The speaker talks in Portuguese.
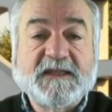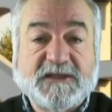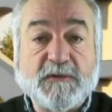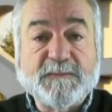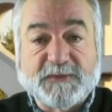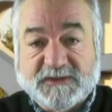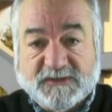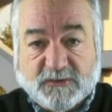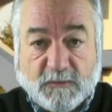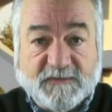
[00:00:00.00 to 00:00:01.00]
tão
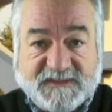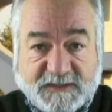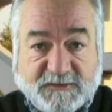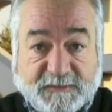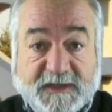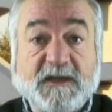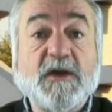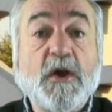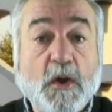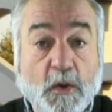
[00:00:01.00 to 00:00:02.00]
importante como o 25 de abril,
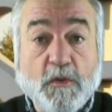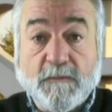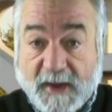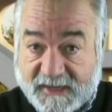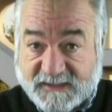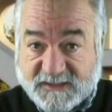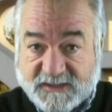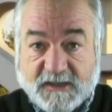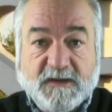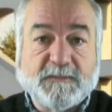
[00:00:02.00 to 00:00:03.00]
ou mais,